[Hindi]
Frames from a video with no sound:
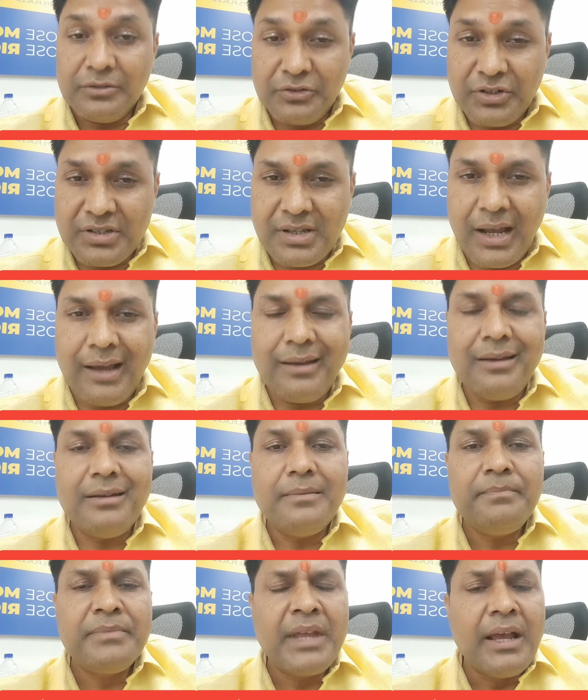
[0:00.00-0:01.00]

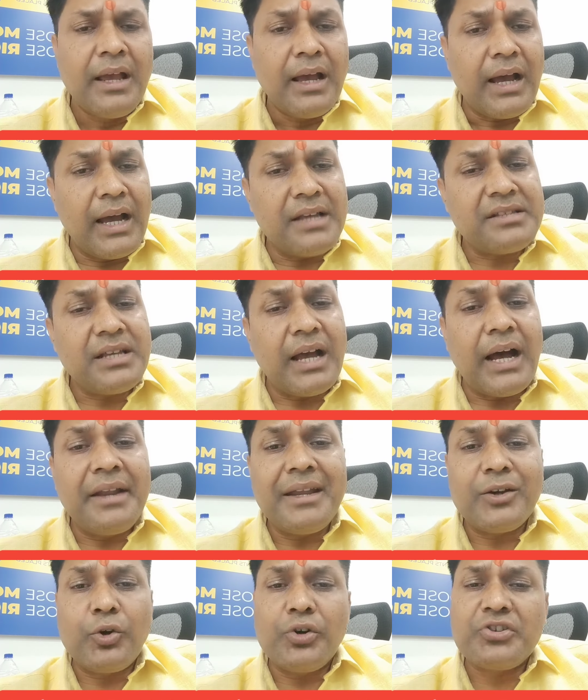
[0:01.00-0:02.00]
डिज़ाइन ऐसे
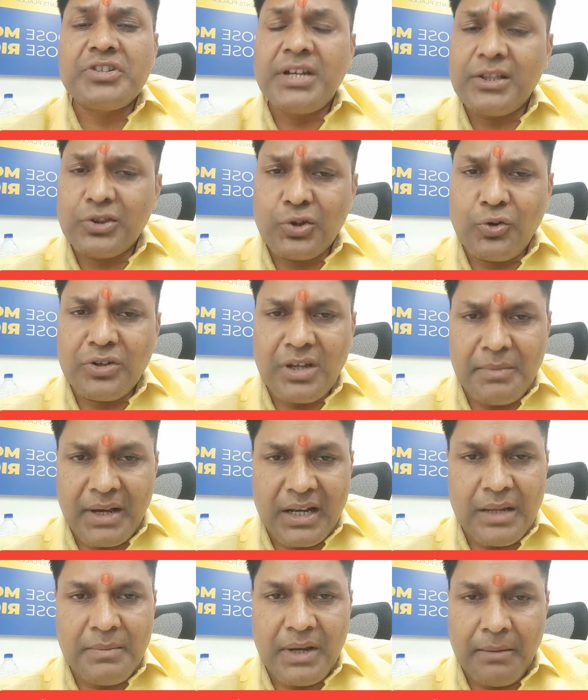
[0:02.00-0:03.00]
अनेकों क्षेत्रों के
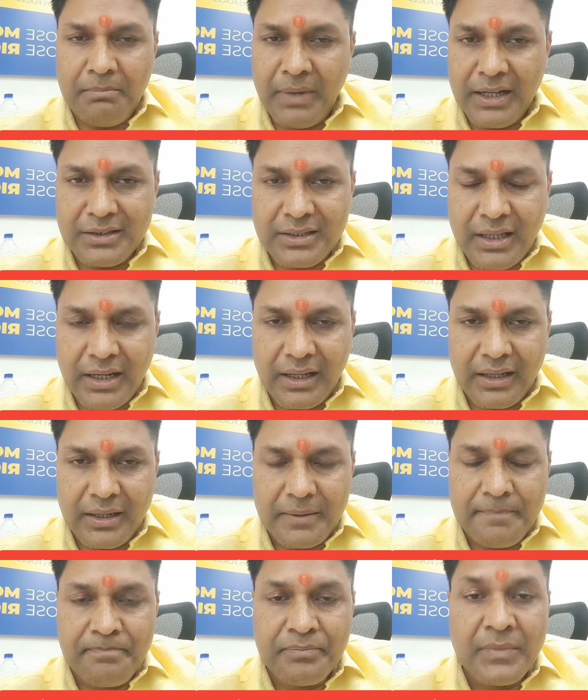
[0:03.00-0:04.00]
बारे में हम बात
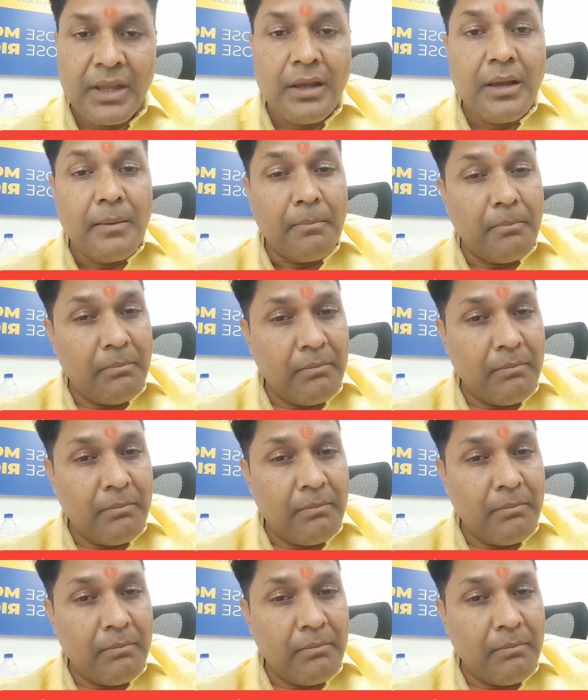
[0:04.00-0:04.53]
करेंगे